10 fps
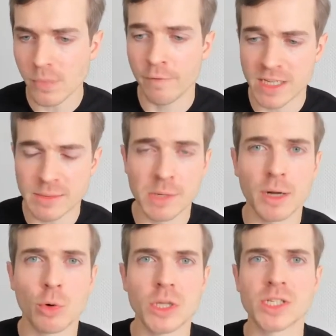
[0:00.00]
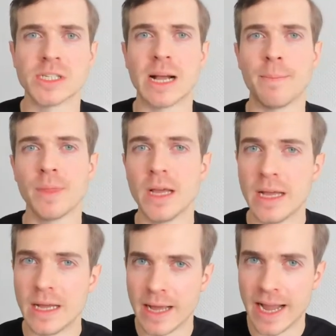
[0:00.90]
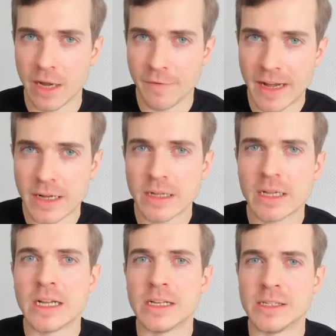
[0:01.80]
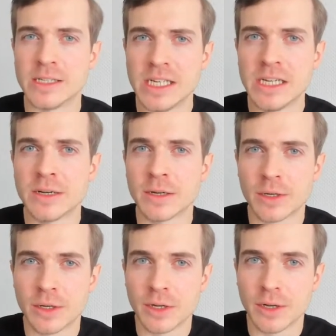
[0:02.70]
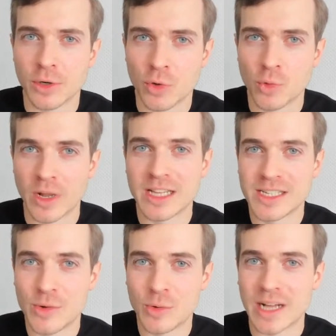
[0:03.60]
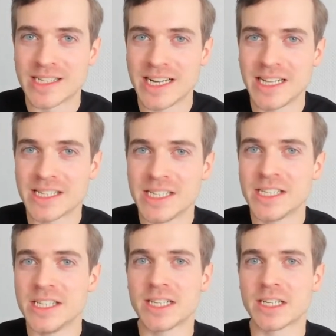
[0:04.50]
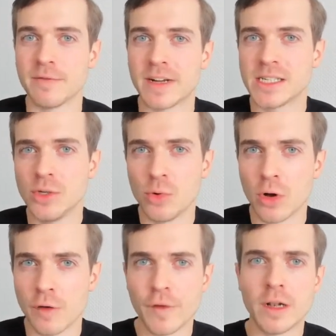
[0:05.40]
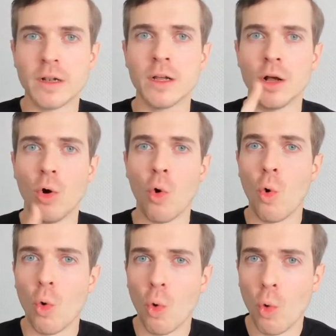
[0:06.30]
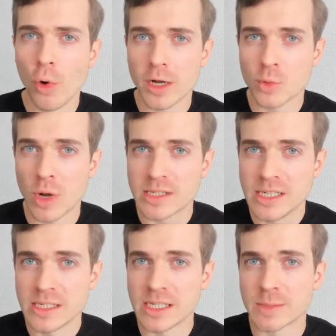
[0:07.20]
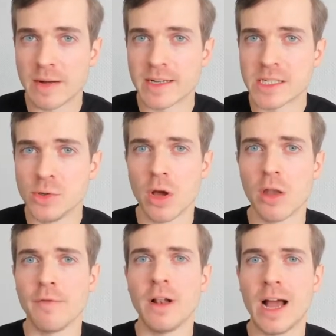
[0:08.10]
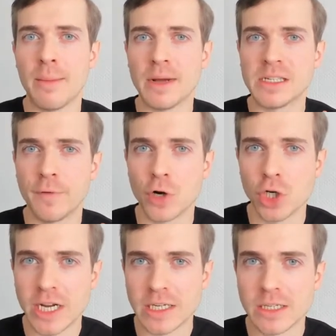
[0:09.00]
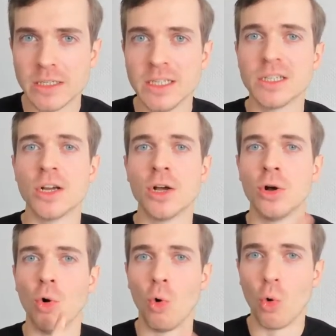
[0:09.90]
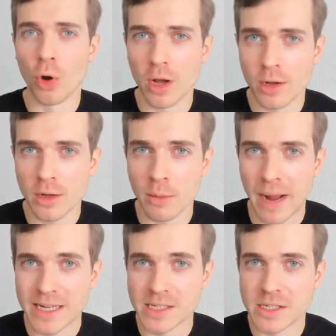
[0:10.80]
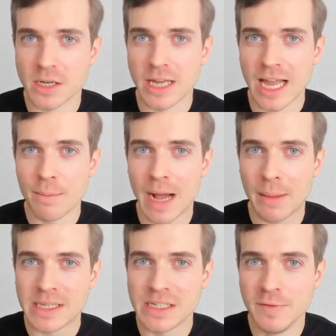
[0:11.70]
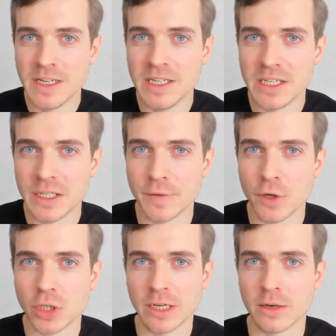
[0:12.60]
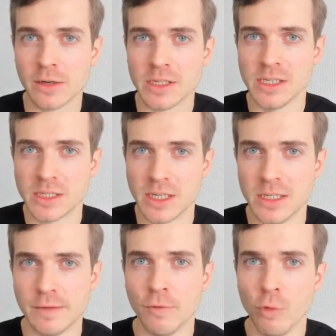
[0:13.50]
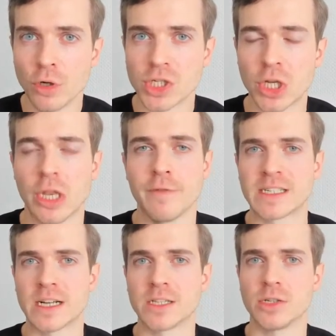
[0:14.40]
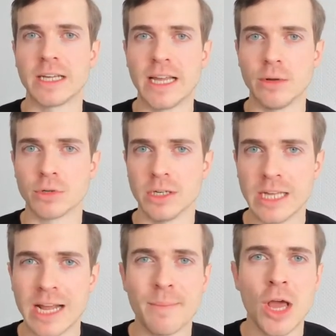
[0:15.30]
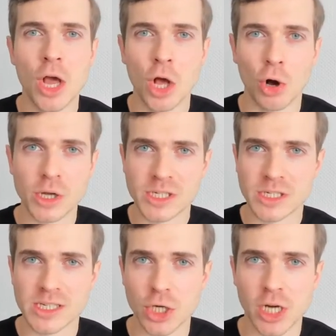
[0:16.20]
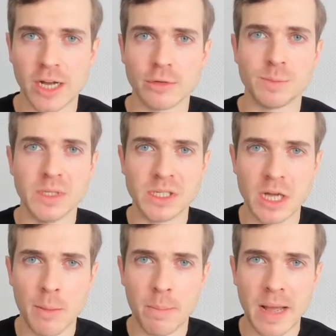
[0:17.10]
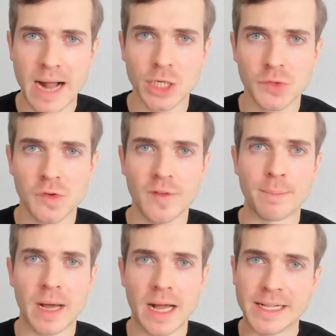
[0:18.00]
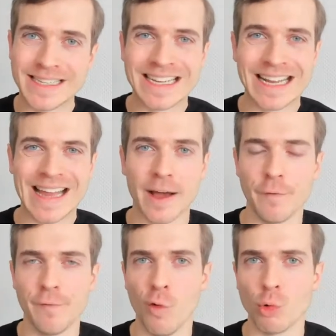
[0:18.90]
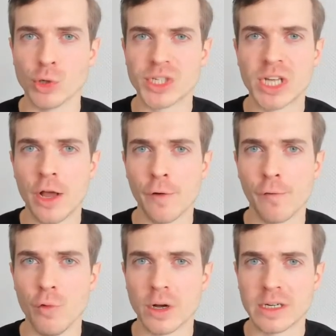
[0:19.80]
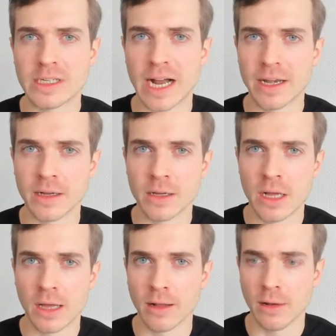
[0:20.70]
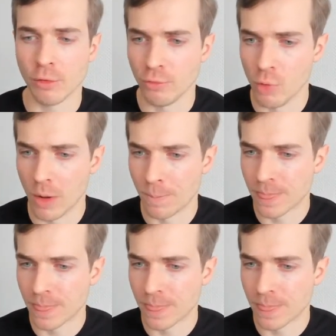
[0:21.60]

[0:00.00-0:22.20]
Fassen wir es nochmal kurz zusammen. Entweder sie du, sie, du erzählst ihr nicht, was sie hören will, oder du erzählst ihr zwar, was sie hören will, aber sie versteht dich nicht oder beides ist gegeben, aber sie will dich nicht verstehen. Sie ist dir nicht wohlgesonnen und was kannst du dagegen unternehmen? Äußeres Erscheinungsbild praktisch verwertbar halten, klaren Fokus für deine Klausur.